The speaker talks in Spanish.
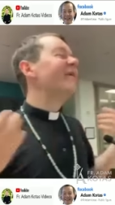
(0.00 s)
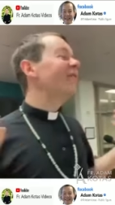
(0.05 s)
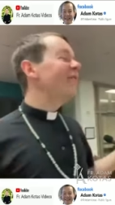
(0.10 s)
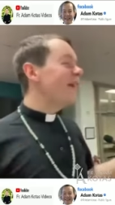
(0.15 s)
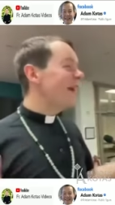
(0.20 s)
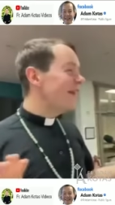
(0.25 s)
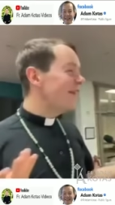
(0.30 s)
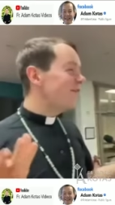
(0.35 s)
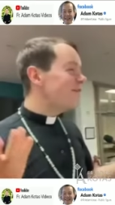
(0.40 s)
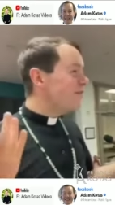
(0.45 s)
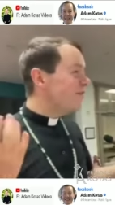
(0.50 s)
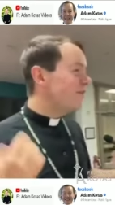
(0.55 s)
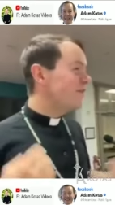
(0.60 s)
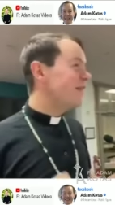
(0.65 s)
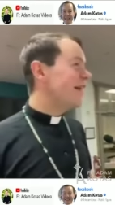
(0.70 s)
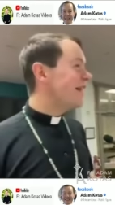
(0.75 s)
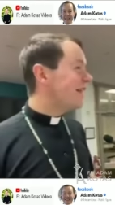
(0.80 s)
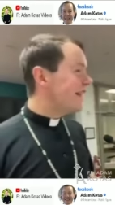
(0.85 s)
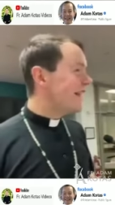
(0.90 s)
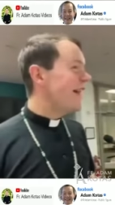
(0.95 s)
Pero eso
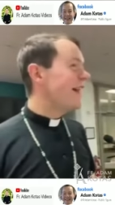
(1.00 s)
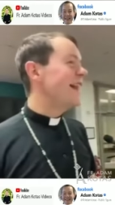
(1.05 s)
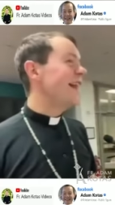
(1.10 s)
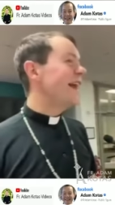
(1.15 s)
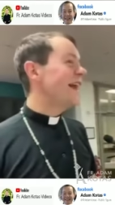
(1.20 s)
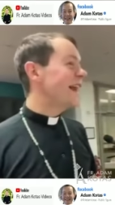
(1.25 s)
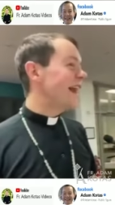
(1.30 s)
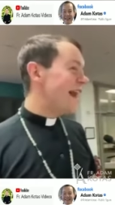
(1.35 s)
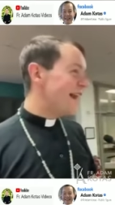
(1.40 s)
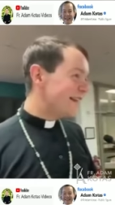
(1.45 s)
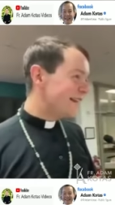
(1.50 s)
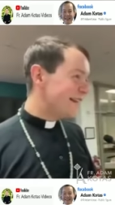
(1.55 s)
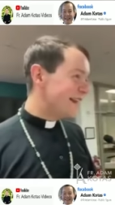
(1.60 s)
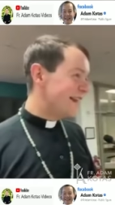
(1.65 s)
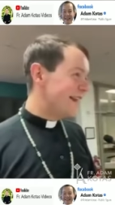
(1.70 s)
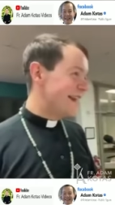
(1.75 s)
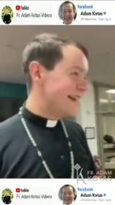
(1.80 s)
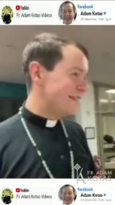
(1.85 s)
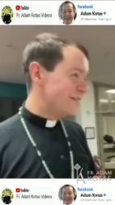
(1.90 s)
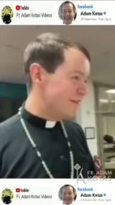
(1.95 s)
los hace
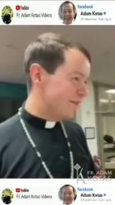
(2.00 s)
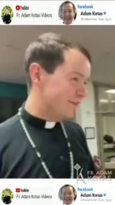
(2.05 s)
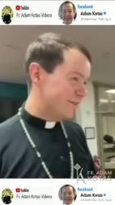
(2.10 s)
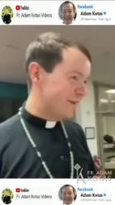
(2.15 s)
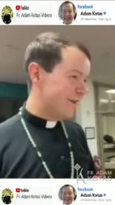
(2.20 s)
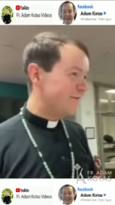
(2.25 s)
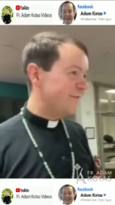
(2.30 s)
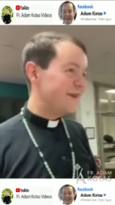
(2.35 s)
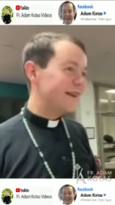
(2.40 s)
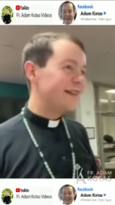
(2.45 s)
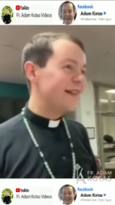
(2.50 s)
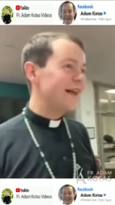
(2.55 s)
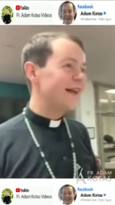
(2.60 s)
alegrarse la noche,